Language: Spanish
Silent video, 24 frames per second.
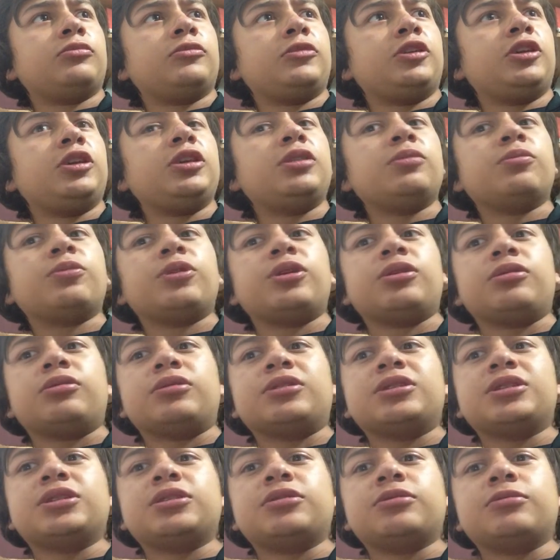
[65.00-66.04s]
Y bueno,
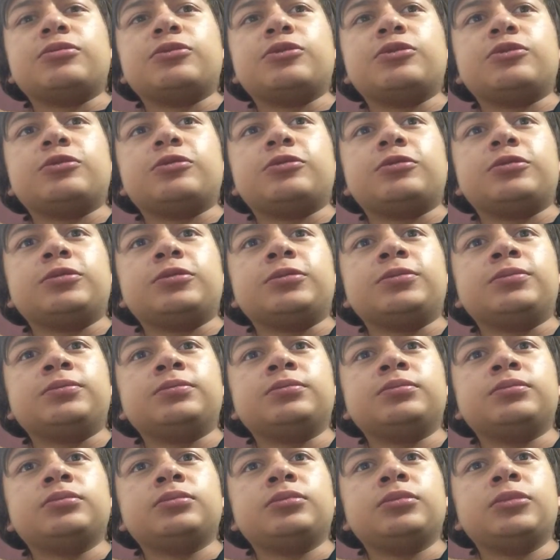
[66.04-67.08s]
así como
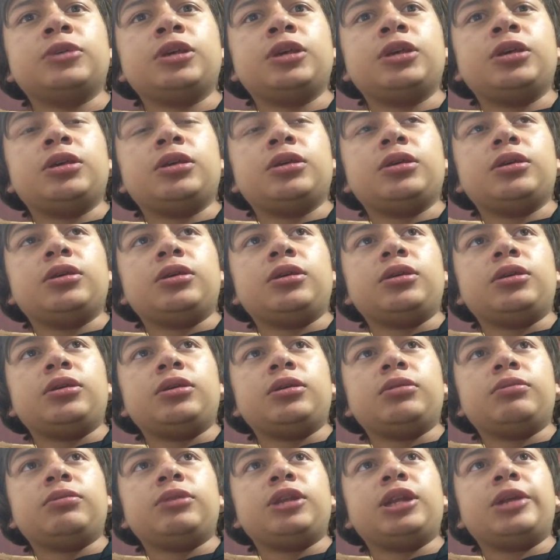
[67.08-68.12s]

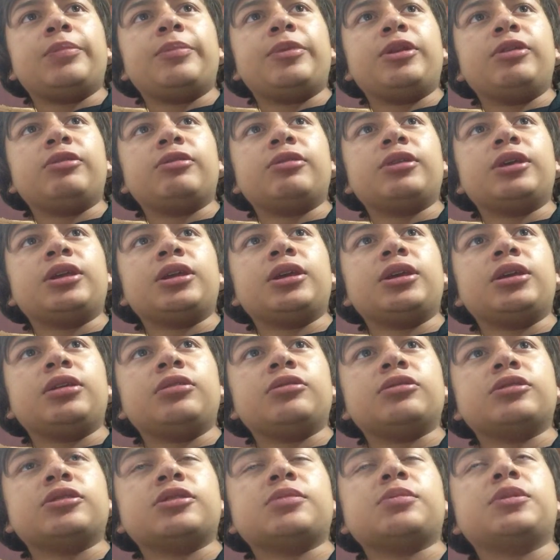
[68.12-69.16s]
eh, vi la película de
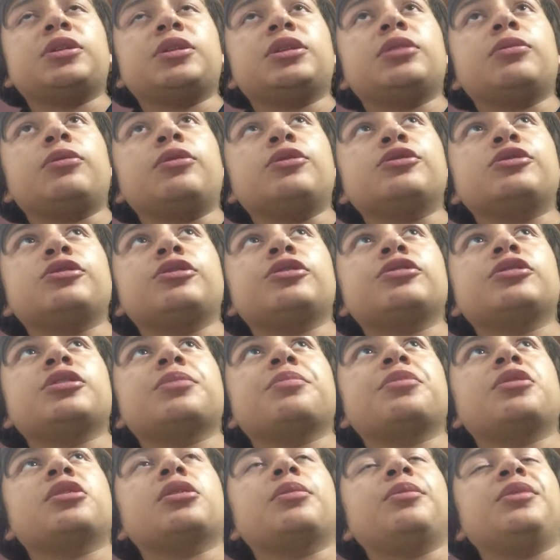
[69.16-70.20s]
No se aceptan devoluciones, una
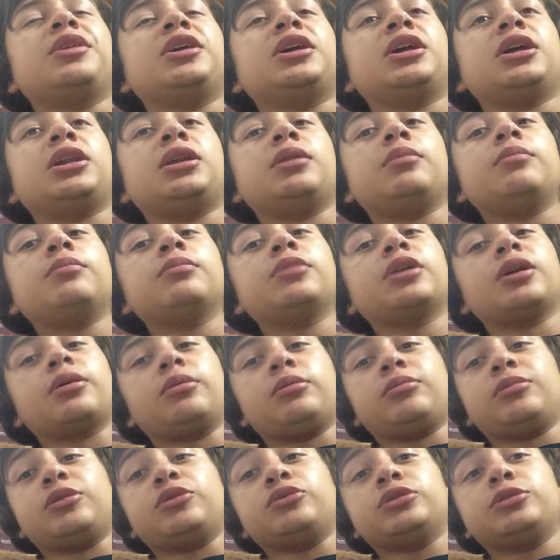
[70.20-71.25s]
película mexicana que a mí
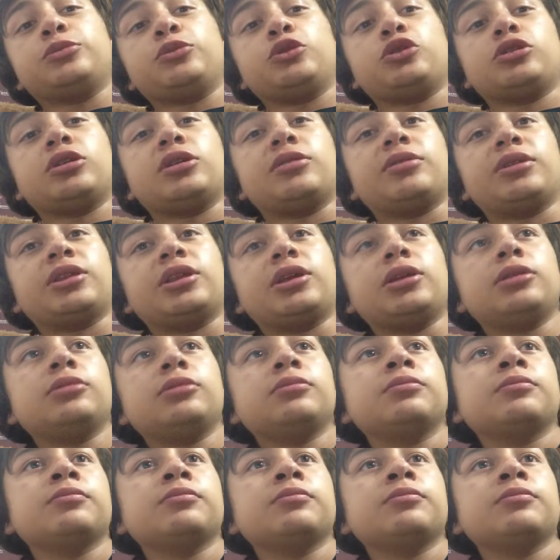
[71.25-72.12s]
me gustó mucho, la verdad.